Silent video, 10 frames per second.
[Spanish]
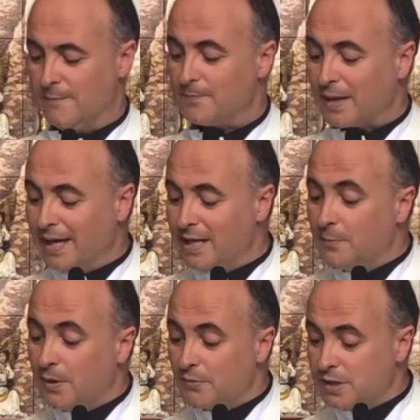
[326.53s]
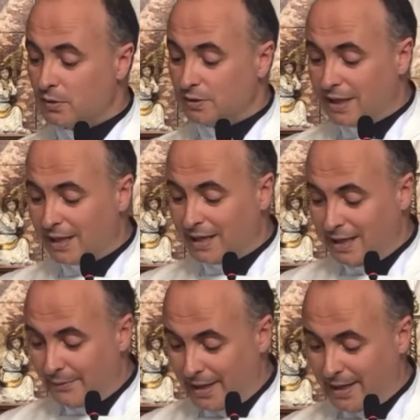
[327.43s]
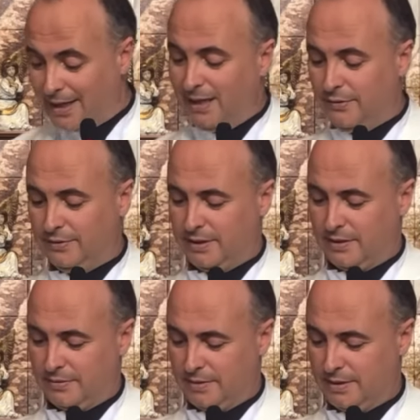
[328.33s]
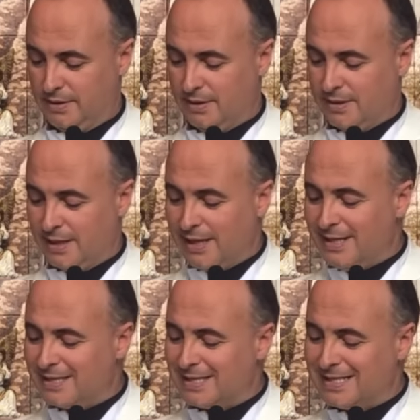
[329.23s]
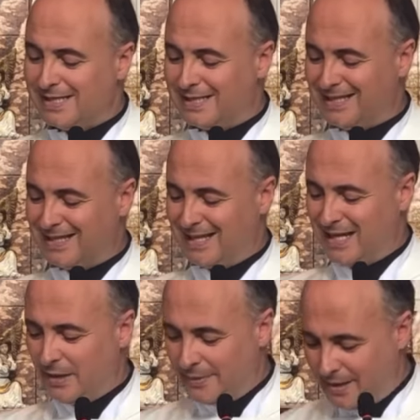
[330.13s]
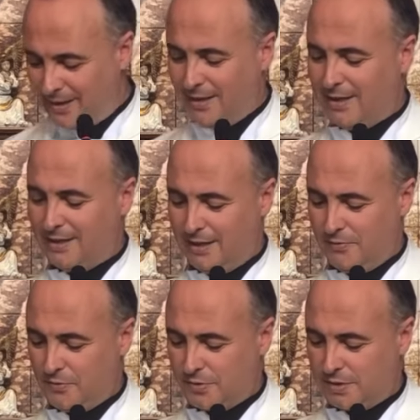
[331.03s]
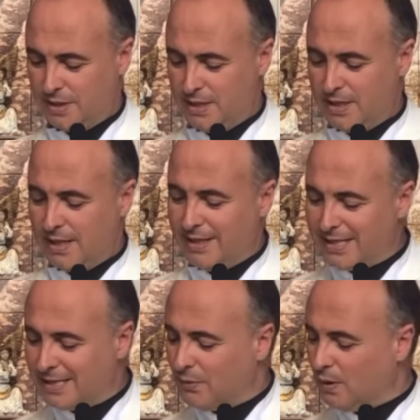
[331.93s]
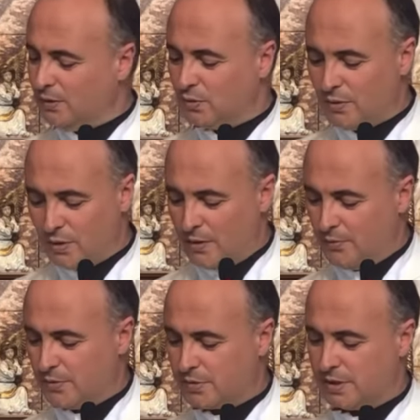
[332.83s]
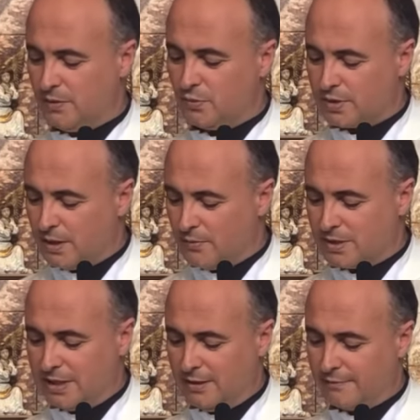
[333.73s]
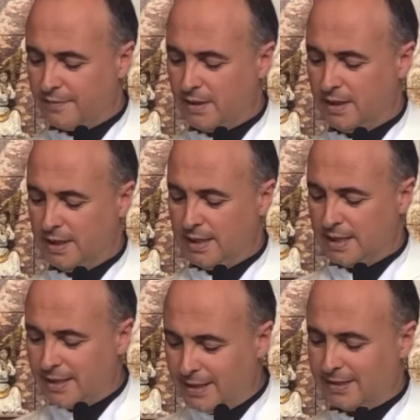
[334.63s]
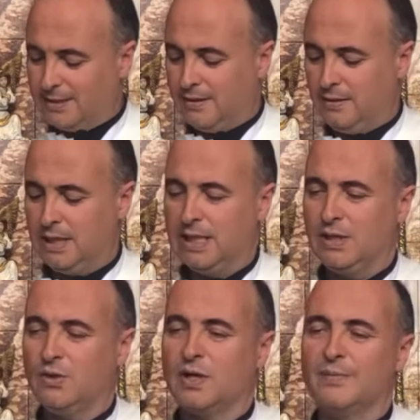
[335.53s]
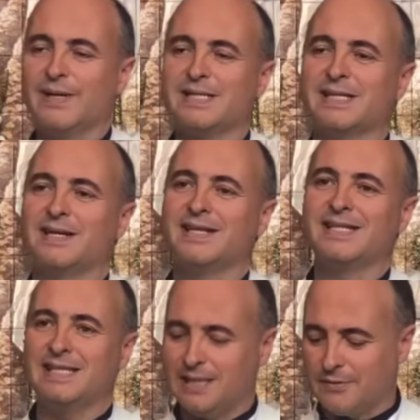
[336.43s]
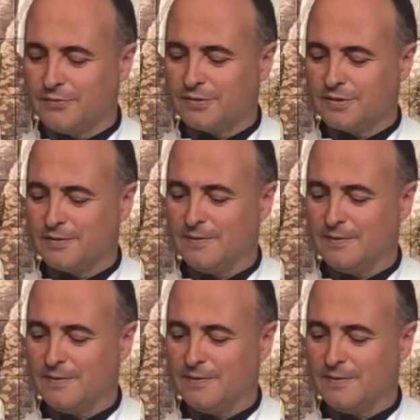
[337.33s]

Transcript: Allí podemos encontrar el Evangelio entero. Allí está sintetizada la verdad que creemos. Allí está cuánto adoramos y buscamos en la fe. Allí está lo que más necesitamos.